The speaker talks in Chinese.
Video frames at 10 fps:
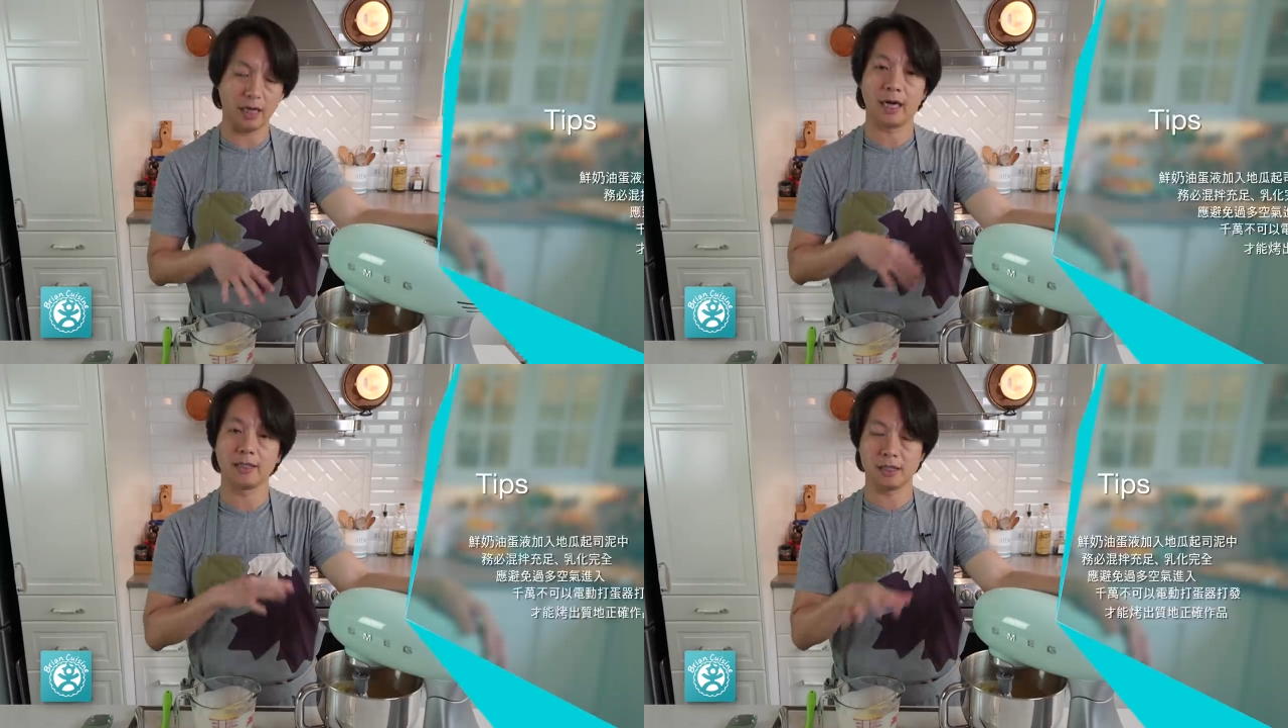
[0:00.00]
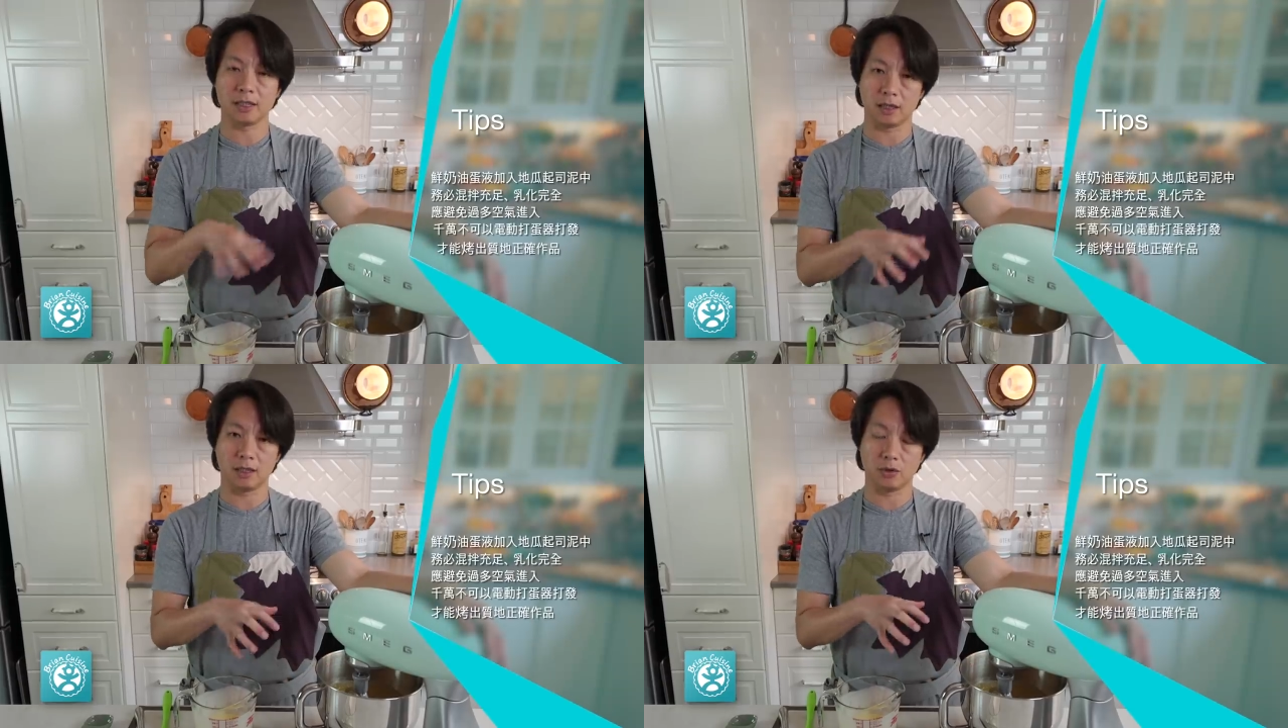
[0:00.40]
让它
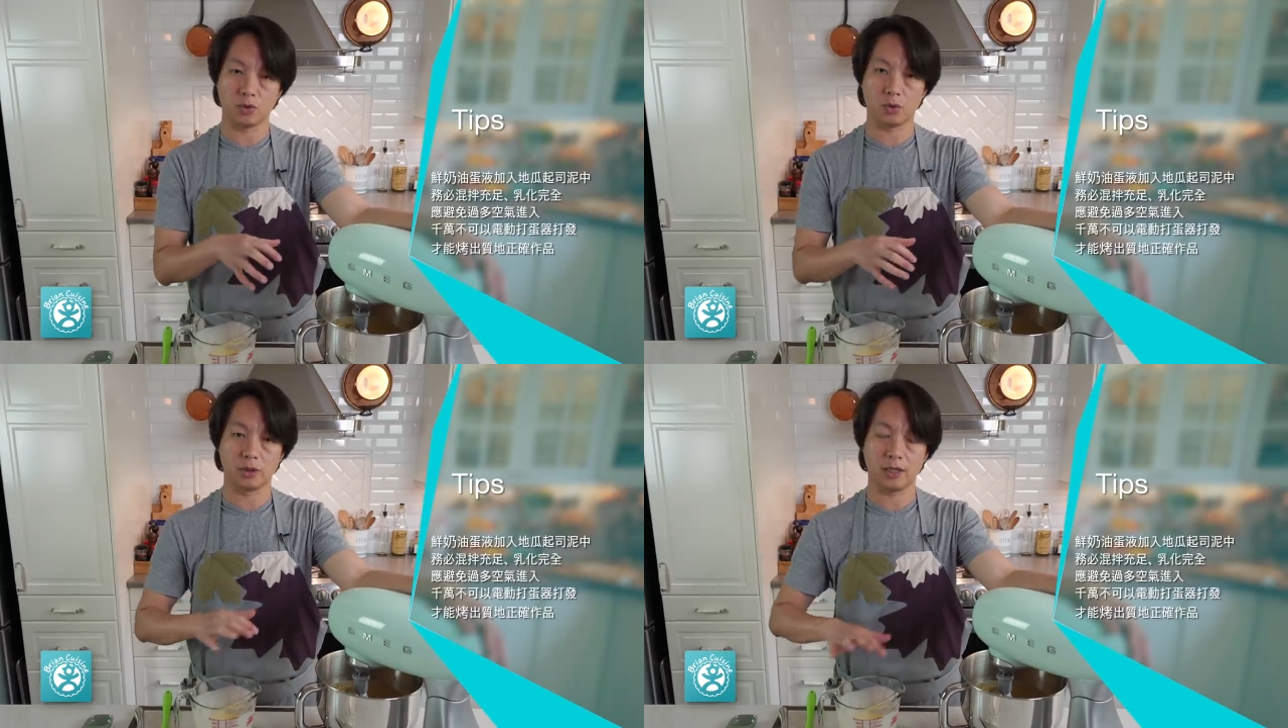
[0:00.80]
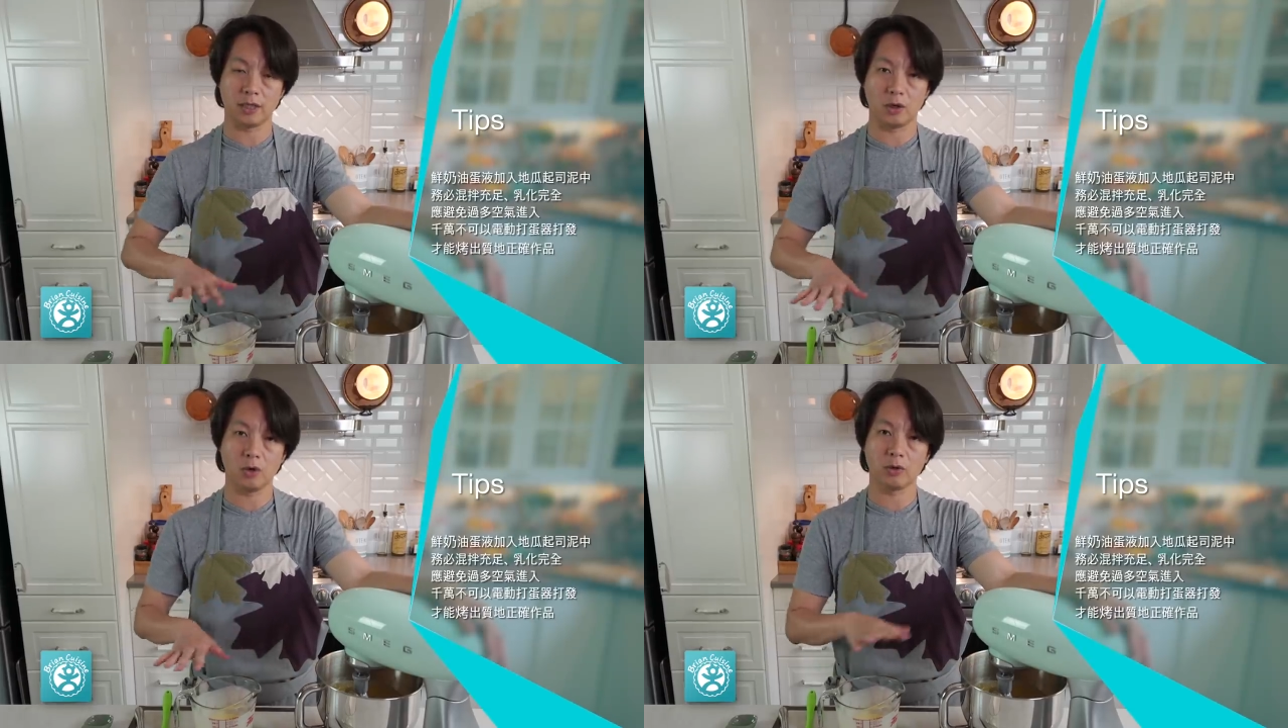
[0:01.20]
尽可能均匀，这样
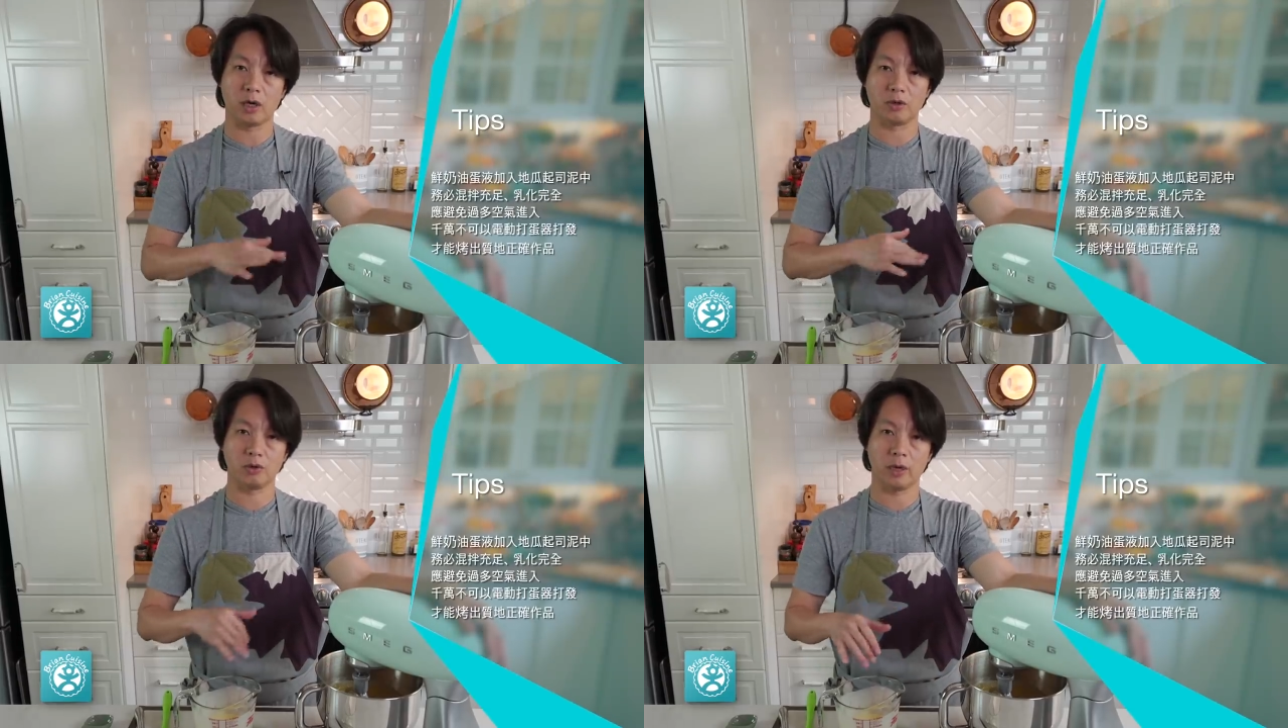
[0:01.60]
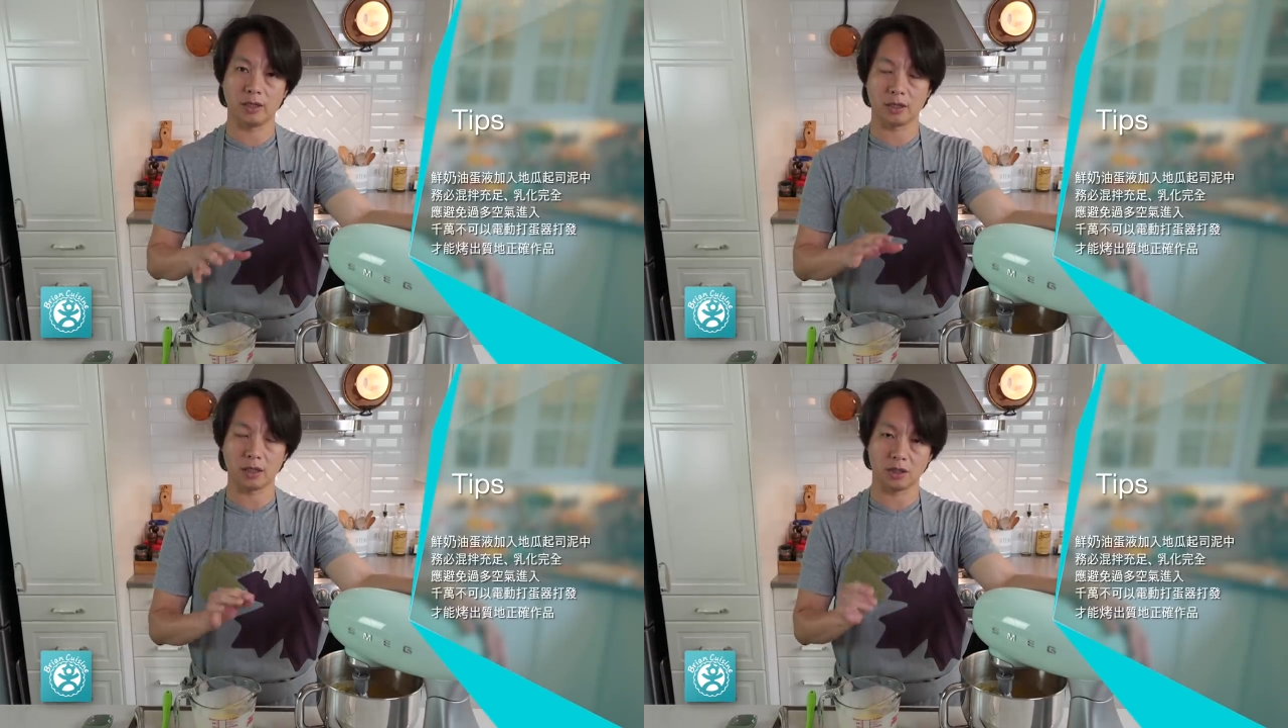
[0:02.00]
你烘烤出来
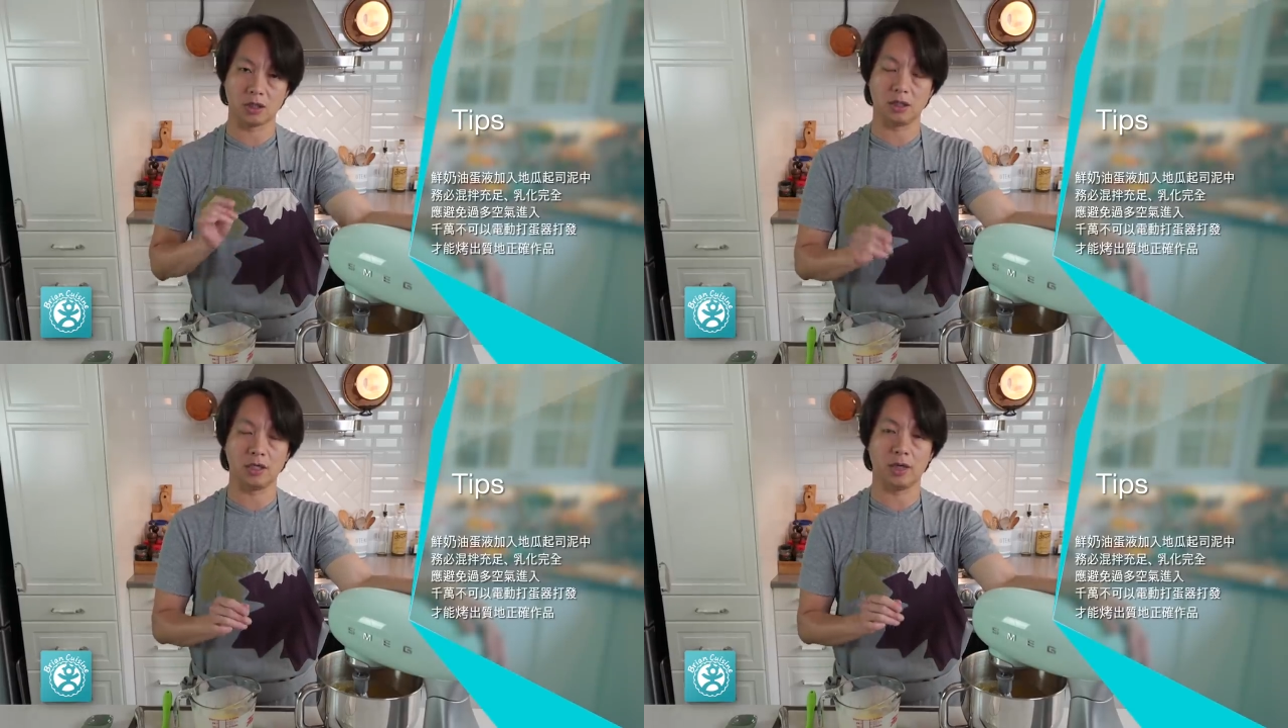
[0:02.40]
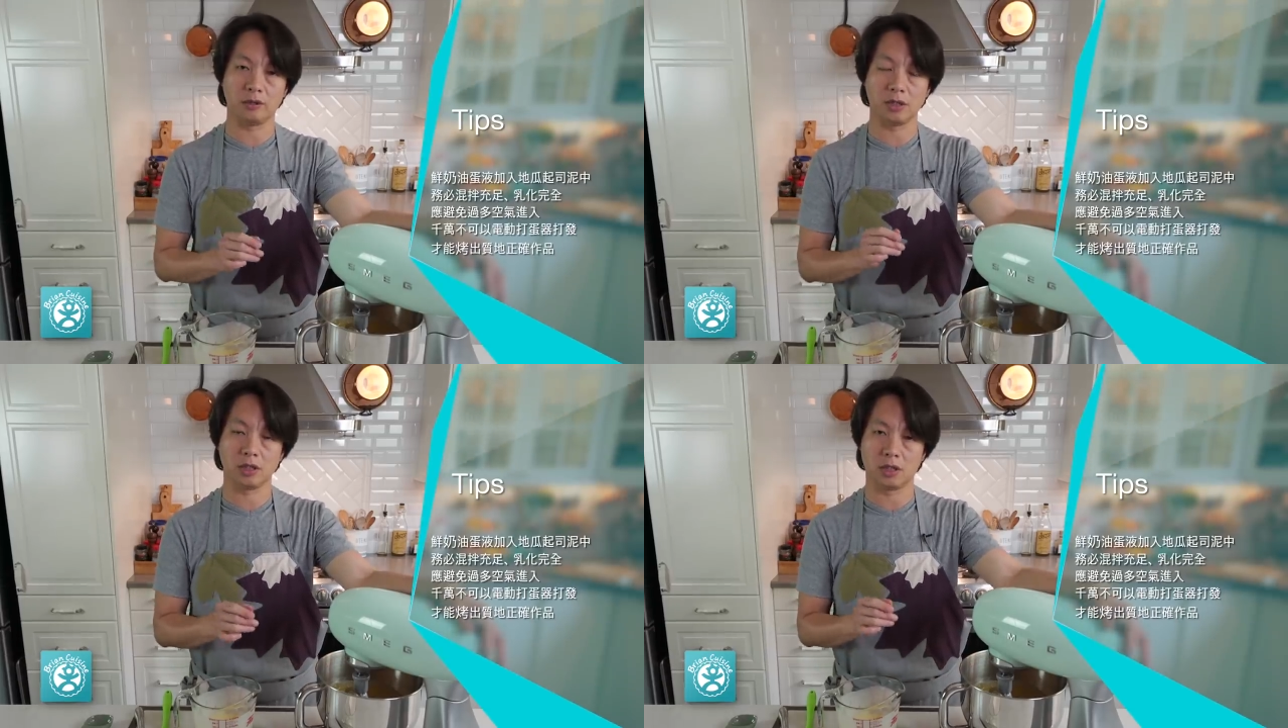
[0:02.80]
的一个质地才
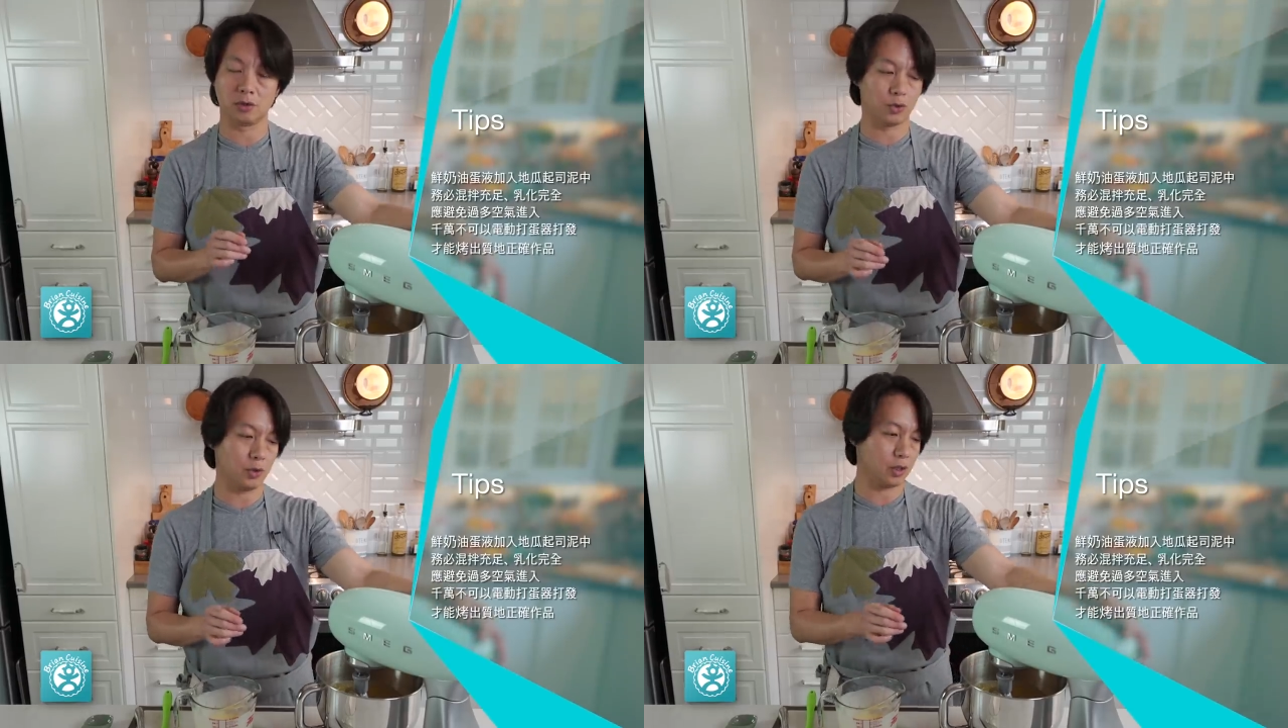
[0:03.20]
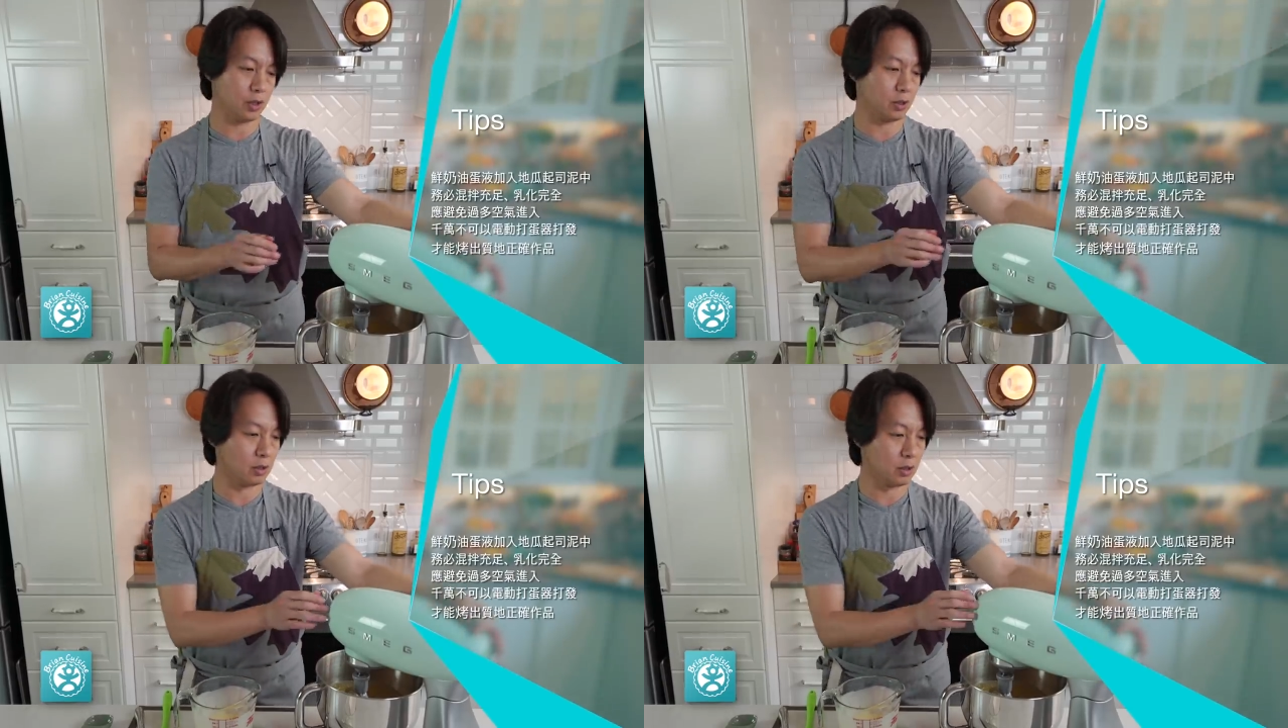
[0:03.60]
会是正确的。